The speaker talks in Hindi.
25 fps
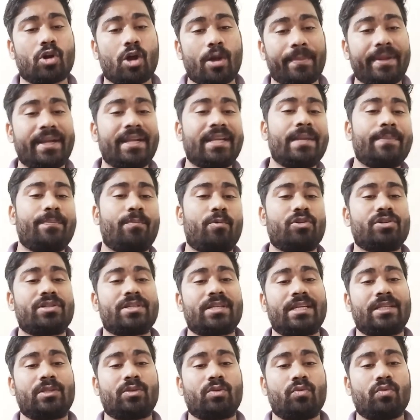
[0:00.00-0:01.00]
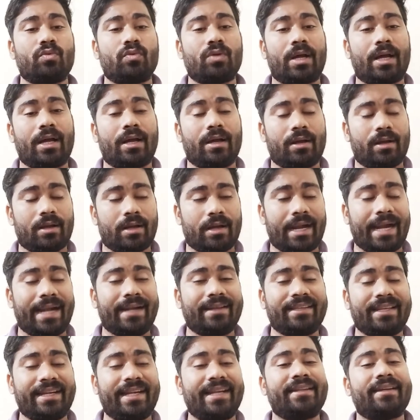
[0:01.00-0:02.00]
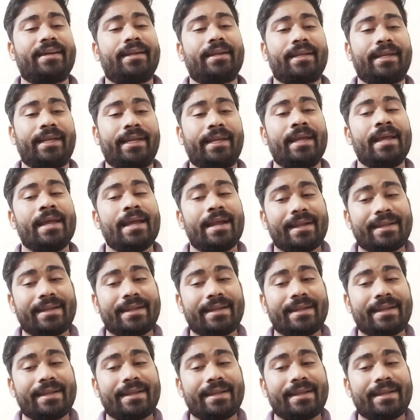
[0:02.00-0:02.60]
कम्युनिटी पोस्ट के थ्रू एट द रेट करके